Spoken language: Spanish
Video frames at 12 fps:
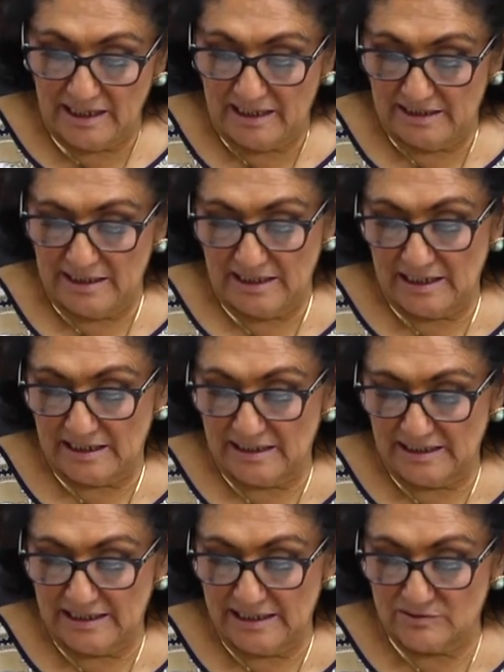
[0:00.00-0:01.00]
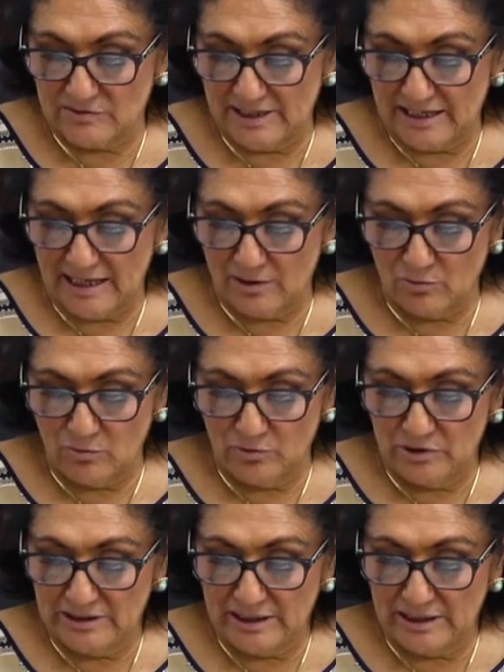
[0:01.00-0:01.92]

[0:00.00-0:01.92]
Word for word: de aquí de la ciudad de Cancún,